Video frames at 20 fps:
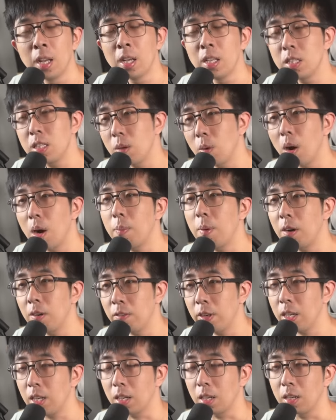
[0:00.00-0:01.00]
计划报
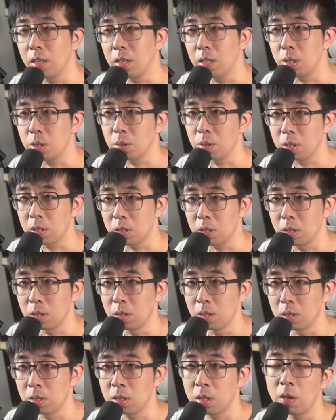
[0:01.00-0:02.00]
废可以说
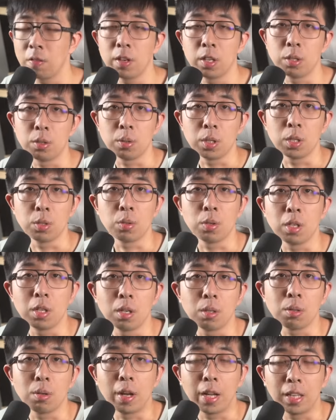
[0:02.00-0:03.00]
是消费主义催
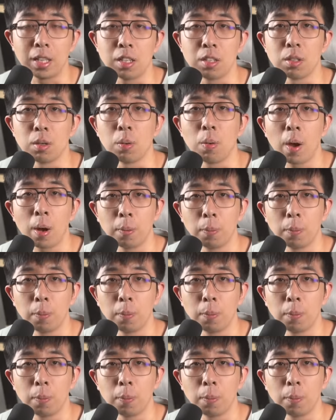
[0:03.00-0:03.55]
生出来的一只怪